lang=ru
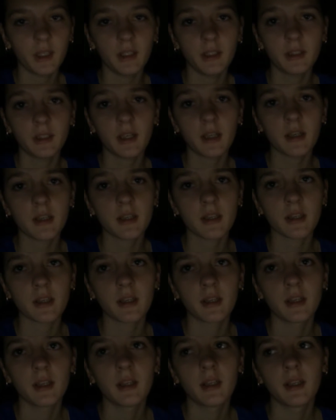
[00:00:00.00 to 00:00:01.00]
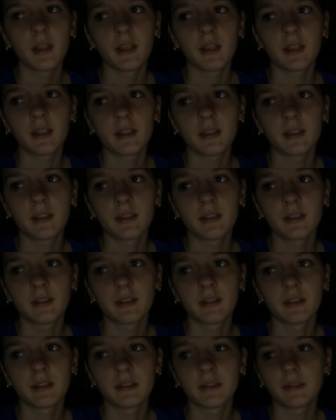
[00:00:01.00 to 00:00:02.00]
И также
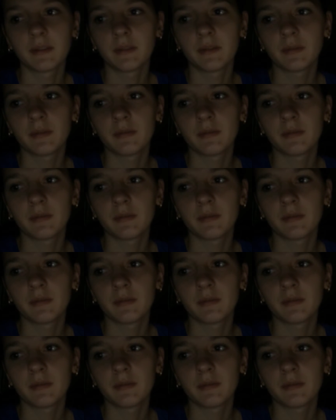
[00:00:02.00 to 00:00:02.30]
э,